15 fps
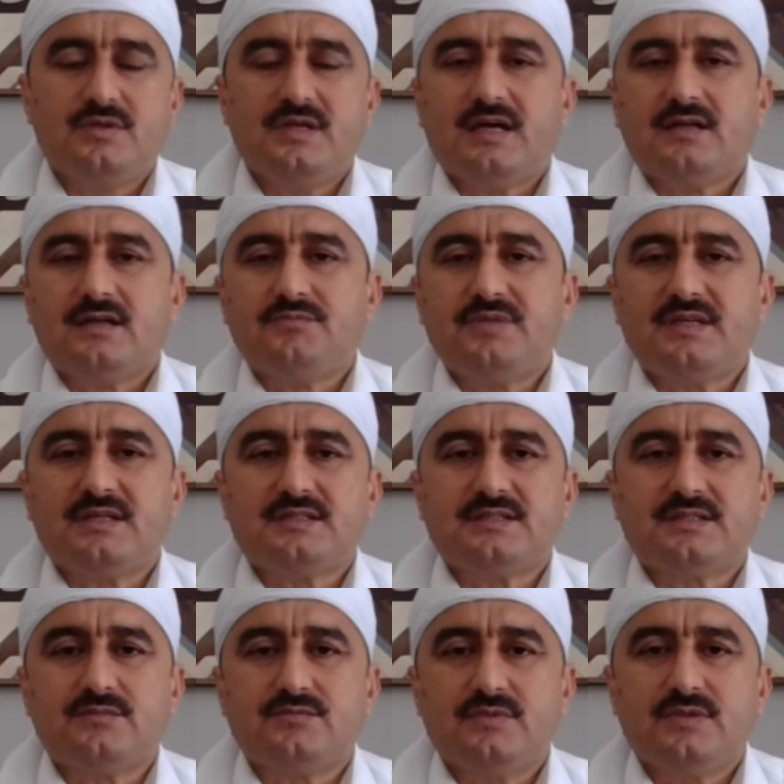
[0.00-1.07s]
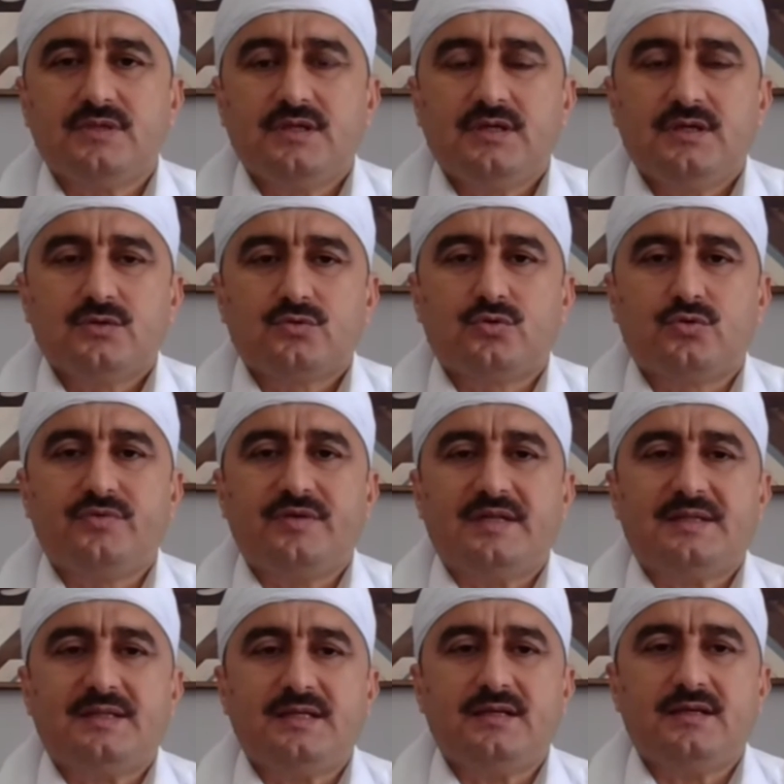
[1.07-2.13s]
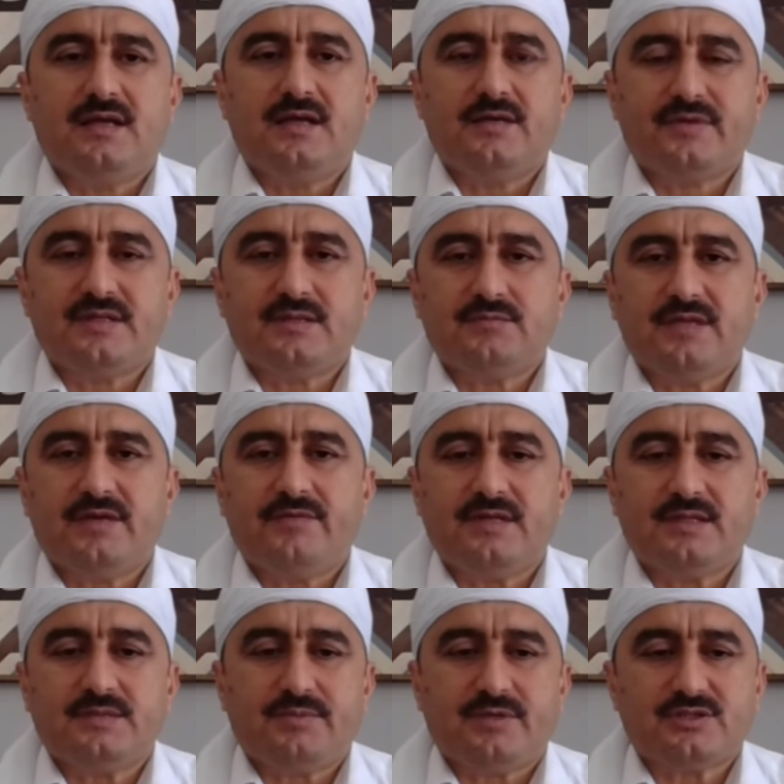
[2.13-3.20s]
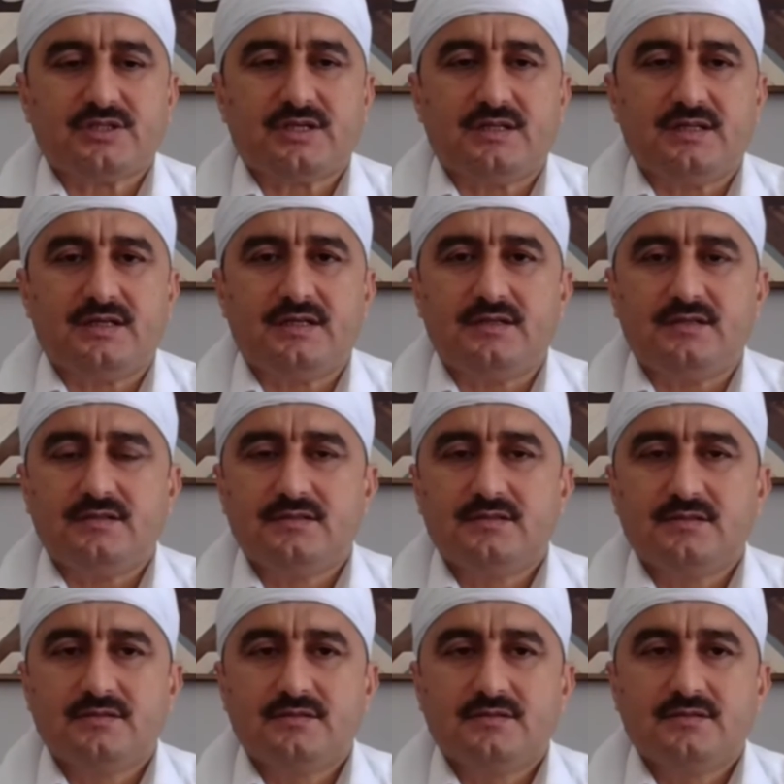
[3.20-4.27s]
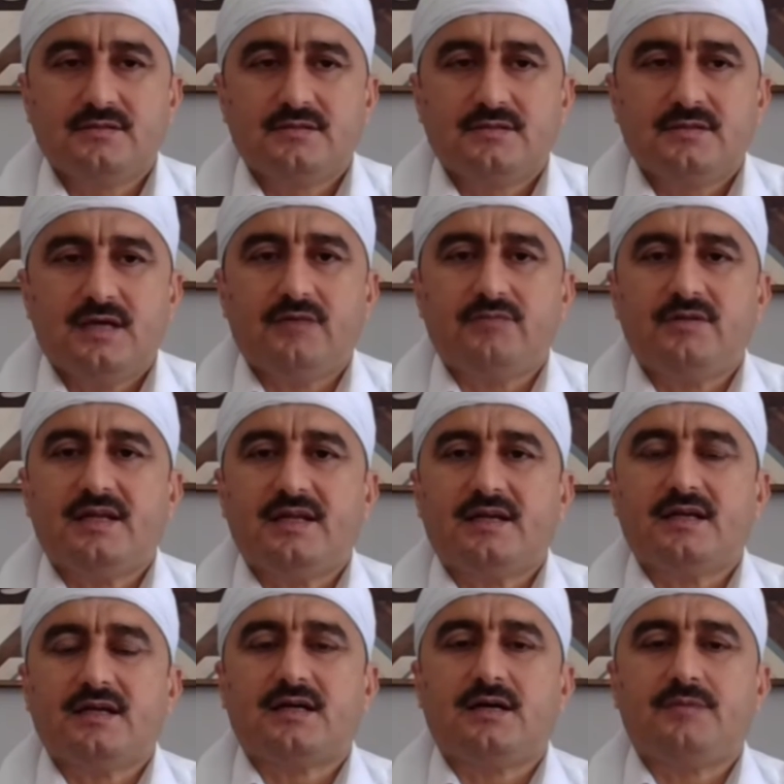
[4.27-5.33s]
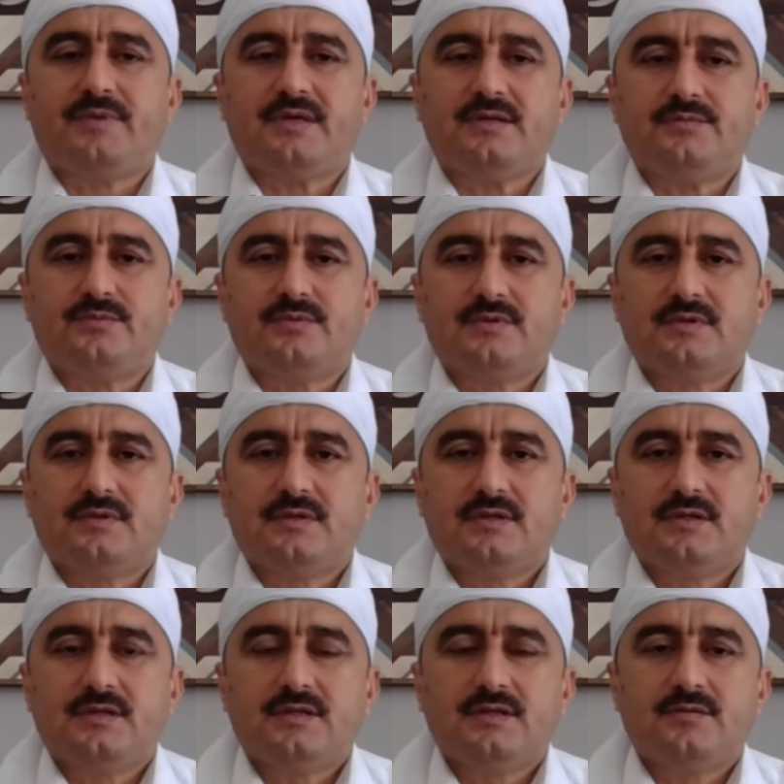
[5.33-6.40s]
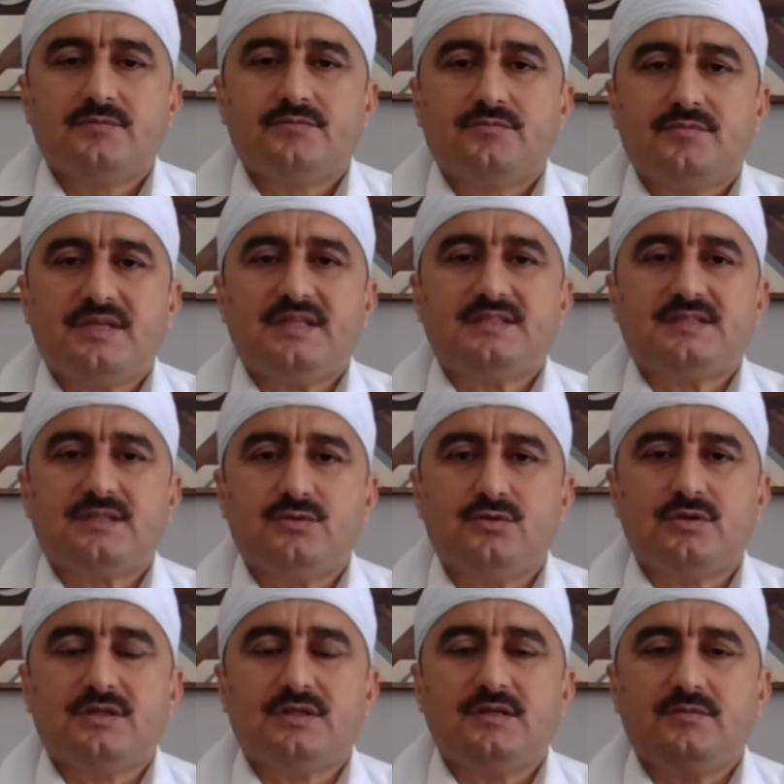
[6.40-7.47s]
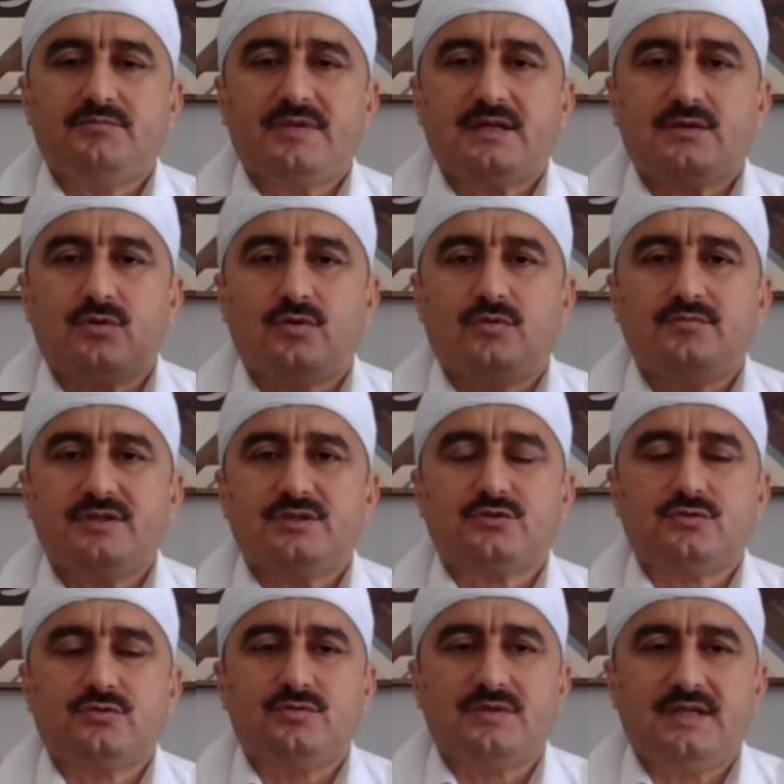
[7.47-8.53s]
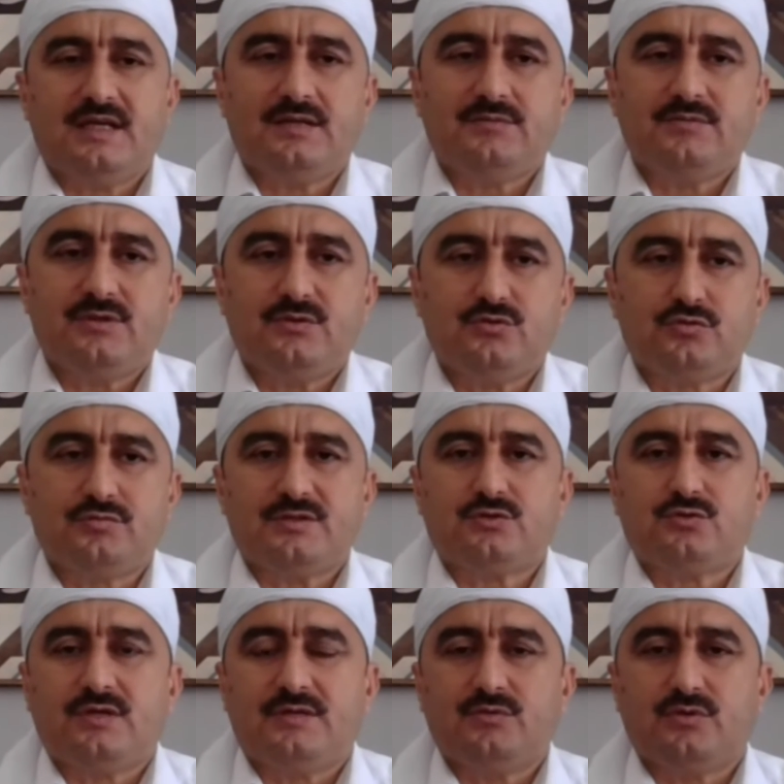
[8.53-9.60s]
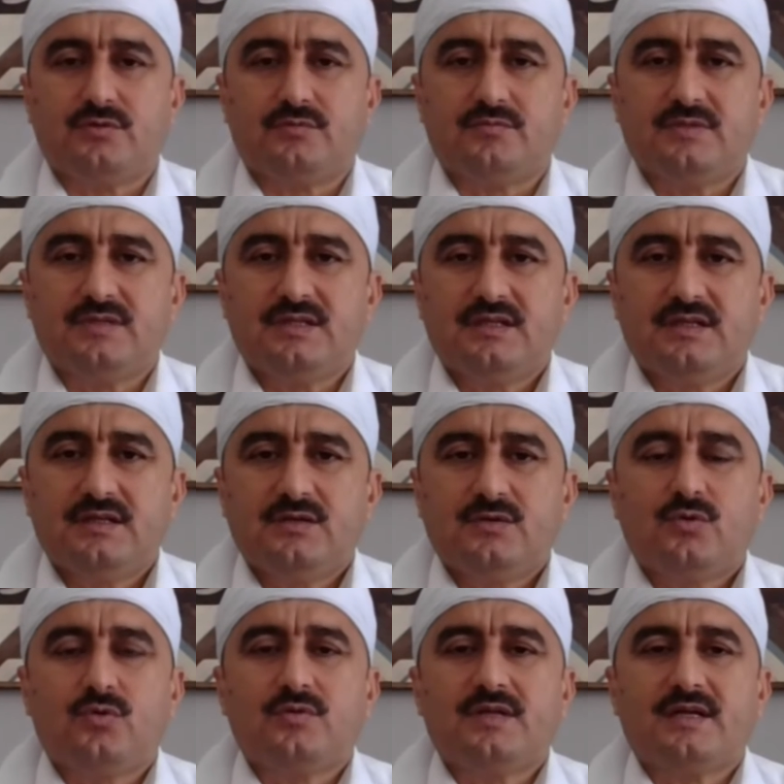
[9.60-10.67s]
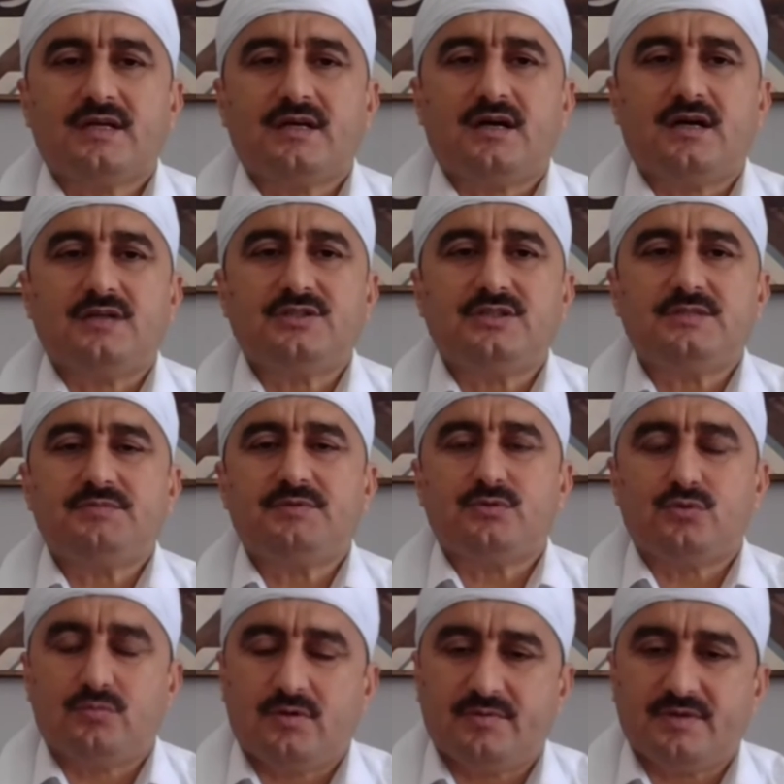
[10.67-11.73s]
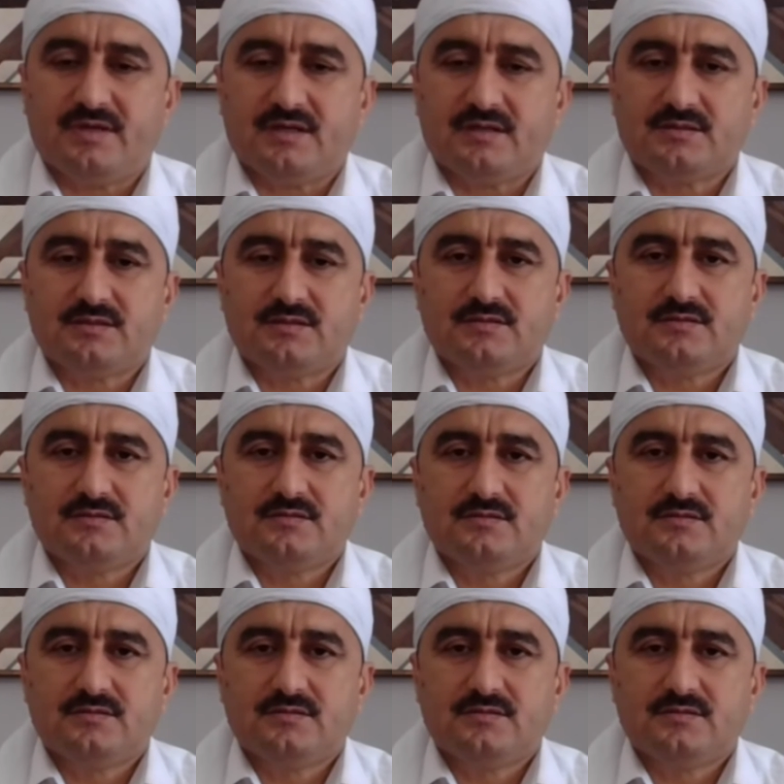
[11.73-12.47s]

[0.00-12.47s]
Dünyanın bir kısım kuvvetli efendim devlet başkanları evlerine kapanıp birisi diyor ki ben 15 gündür elimi yüzüme süremiyorum. Onları aciz bir duruma bıraktı.